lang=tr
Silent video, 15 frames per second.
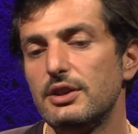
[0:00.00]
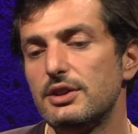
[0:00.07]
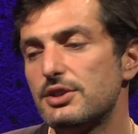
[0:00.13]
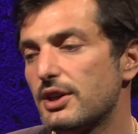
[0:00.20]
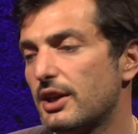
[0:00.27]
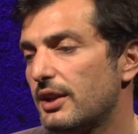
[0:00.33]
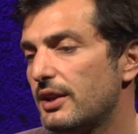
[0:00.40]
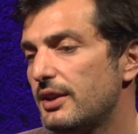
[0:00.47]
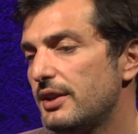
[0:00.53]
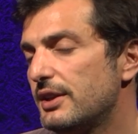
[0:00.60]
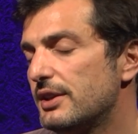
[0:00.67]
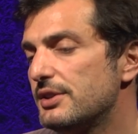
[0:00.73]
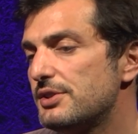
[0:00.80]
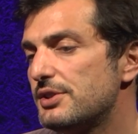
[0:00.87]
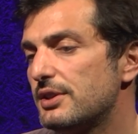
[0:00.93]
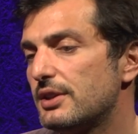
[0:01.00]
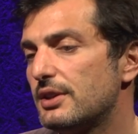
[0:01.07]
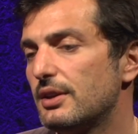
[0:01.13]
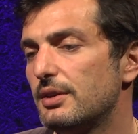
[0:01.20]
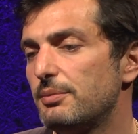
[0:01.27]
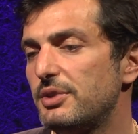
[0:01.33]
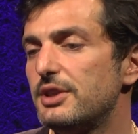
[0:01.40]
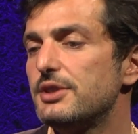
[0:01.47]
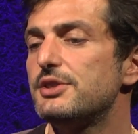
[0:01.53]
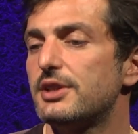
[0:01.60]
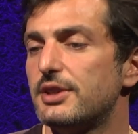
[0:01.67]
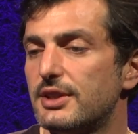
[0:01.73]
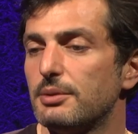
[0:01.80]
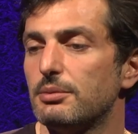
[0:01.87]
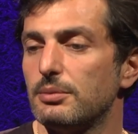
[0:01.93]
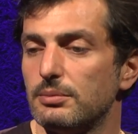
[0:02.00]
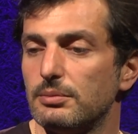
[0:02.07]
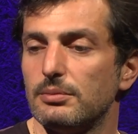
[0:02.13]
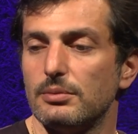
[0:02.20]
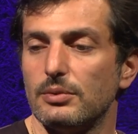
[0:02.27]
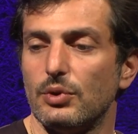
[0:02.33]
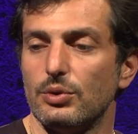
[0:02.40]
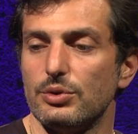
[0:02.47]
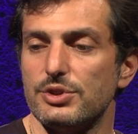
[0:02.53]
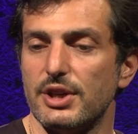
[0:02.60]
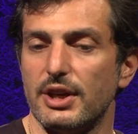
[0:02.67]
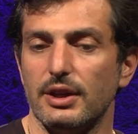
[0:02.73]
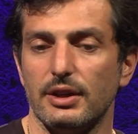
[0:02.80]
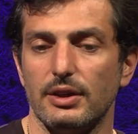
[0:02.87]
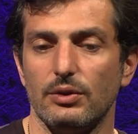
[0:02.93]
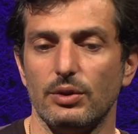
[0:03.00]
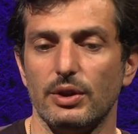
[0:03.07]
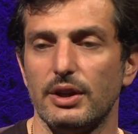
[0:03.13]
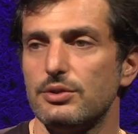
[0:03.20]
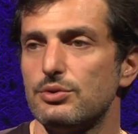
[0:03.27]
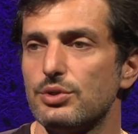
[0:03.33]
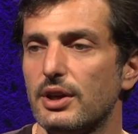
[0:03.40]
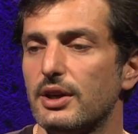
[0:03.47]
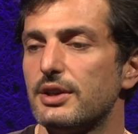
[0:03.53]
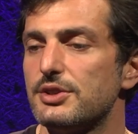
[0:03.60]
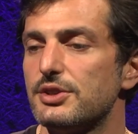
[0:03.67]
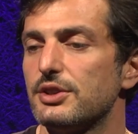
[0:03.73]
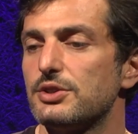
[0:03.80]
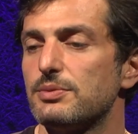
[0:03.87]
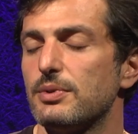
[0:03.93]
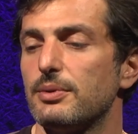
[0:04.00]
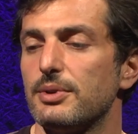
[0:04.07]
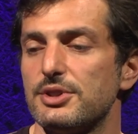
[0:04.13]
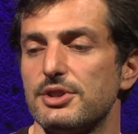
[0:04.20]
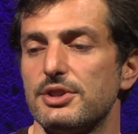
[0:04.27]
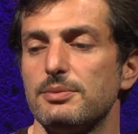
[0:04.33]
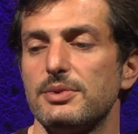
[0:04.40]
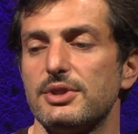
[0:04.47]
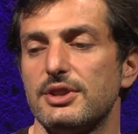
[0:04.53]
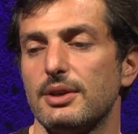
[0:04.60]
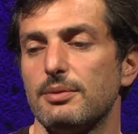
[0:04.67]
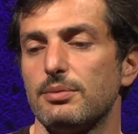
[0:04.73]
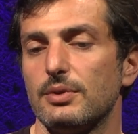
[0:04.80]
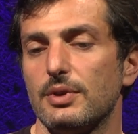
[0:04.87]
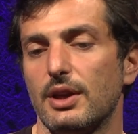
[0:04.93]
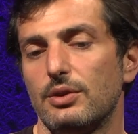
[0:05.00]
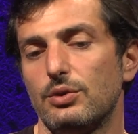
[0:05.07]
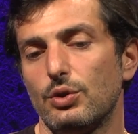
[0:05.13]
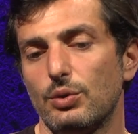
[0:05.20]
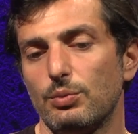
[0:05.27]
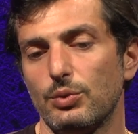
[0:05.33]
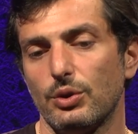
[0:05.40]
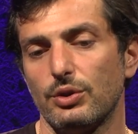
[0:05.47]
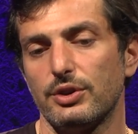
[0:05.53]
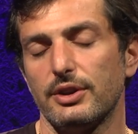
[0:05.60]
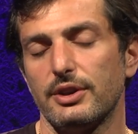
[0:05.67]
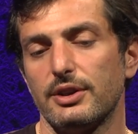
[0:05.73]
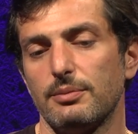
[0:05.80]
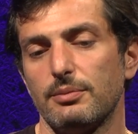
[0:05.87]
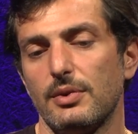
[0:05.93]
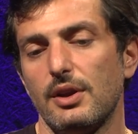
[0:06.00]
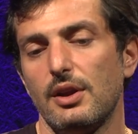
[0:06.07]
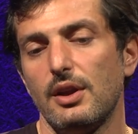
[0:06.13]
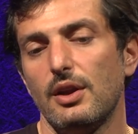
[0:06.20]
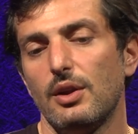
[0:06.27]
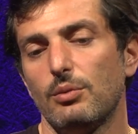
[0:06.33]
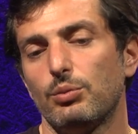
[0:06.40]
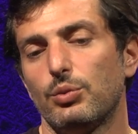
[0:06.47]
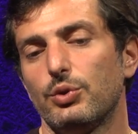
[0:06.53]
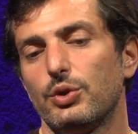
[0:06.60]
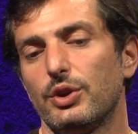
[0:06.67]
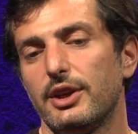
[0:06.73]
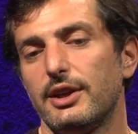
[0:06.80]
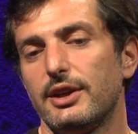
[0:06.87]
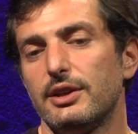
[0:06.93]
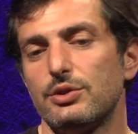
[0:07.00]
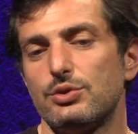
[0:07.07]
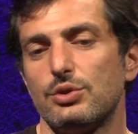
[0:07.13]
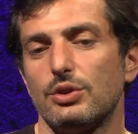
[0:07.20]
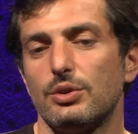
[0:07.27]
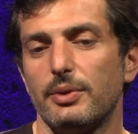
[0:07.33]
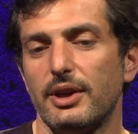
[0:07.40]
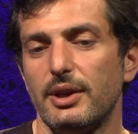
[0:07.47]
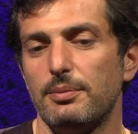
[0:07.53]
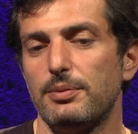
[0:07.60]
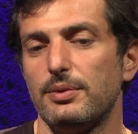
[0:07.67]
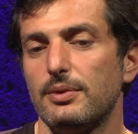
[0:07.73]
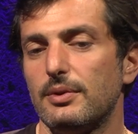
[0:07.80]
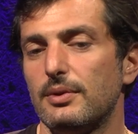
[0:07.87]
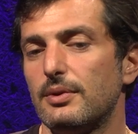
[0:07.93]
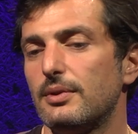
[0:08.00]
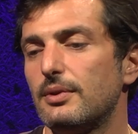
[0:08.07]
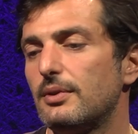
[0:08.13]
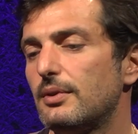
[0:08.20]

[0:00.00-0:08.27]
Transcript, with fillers: inşallah ikinci, e, birinci kitabım olacak olan şu anki çalışmaya başladığım kitap. Yani dönüm noktalarım bununla ilgili. Çünkü ben hep e,